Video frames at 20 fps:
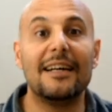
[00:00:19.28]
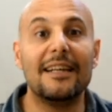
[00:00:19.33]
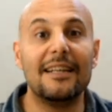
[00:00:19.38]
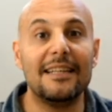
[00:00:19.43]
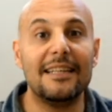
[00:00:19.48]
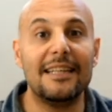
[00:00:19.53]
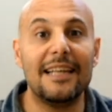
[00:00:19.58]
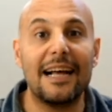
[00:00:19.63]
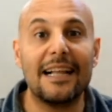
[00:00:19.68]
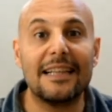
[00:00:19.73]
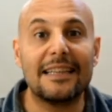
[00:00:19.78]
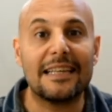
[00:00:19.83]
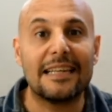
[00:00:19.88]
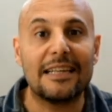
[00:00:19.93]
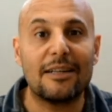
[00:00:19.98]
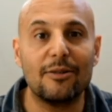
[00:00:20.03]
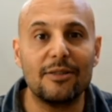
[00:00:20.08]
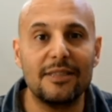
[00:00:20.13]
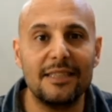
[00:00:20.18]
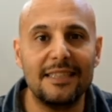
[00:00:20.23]
gli altri
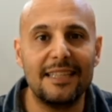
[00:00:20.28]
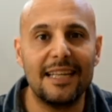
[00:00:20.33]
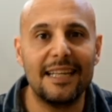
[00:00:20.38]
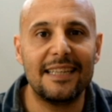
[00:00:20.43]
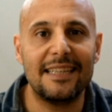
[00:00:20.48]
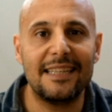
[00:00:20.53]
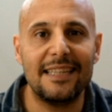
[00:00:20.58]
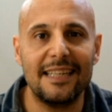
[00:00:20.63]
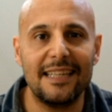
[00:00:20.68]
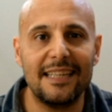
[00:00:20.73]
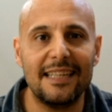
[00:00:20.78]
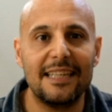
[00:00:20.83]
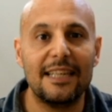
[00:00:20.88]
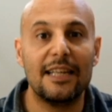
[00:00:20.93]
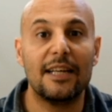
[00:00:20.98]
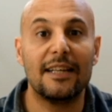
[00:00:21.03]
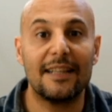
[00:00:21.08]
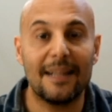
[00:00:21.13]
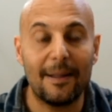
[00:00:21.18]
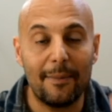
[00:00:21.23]
cosiddetti,
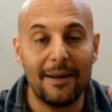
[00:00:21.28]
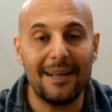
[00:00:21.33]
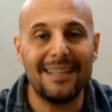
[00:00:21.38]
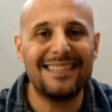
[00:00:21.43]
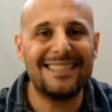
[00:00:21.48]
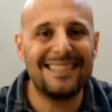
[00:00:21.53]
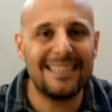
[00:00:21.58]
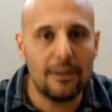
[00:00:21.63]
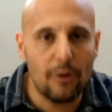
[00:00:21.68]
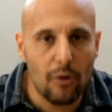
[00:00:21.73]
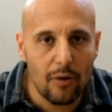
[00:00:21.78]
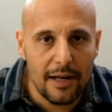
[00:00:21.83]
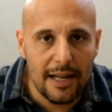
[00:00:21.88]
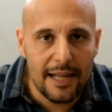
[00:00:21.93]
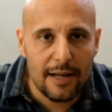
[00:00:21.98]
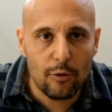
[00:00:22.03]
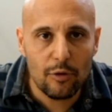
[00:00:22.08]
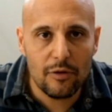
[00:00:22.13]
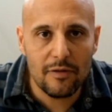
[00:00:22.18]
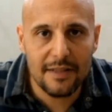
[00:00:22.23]
tra parentesi,
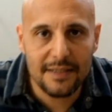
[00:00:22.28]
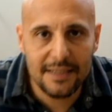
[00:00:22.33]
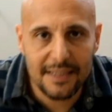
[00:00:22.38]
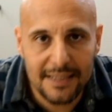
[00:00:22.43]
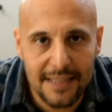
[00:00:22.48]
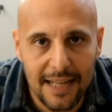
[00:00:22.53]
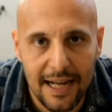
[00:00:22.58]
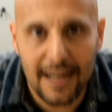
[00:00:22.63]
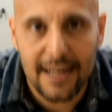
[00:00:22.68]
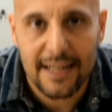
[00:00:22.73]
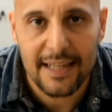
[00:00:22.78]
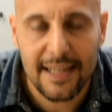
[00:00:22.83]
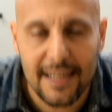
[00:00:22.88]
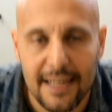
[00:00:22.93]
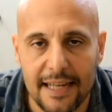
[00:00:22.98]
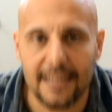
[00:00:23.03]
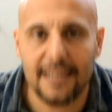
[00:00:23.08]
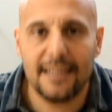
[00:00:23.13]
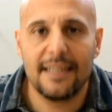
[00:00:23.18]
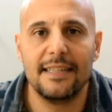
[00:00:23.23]
colleghi universitari
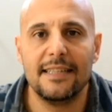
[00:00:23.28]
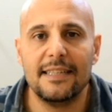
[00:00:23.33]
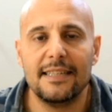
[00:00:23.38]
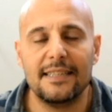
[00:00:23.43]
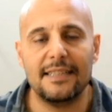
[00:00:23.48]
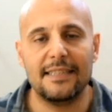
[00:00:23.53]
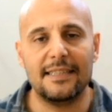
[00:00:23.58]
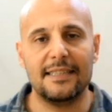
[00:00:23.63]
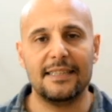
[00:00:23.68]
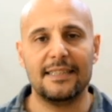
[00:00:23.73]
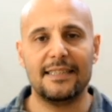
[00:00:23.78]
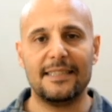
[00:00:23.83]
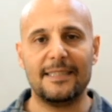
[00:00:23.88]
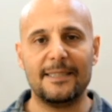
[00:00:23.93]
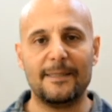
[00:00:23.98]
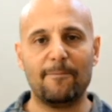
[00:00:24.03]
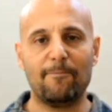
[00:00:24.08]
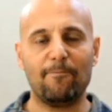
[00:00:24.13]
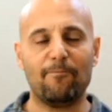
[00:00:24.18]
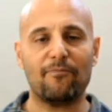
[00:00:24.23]
che eh,
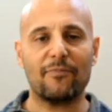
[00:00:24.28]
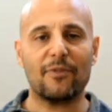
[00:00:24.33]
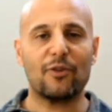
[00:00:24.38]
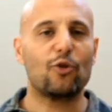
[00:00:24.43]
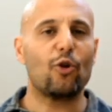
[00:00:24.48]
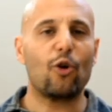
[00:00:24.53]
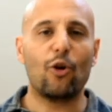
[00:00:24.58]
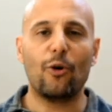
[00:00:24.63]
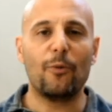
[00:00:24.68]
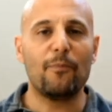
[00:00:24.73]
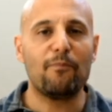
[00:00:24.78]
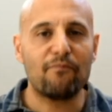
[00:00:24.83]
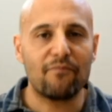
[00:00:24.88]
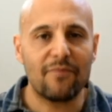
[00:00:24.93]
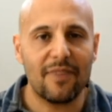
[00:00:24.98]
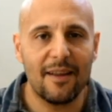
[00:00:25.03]
sono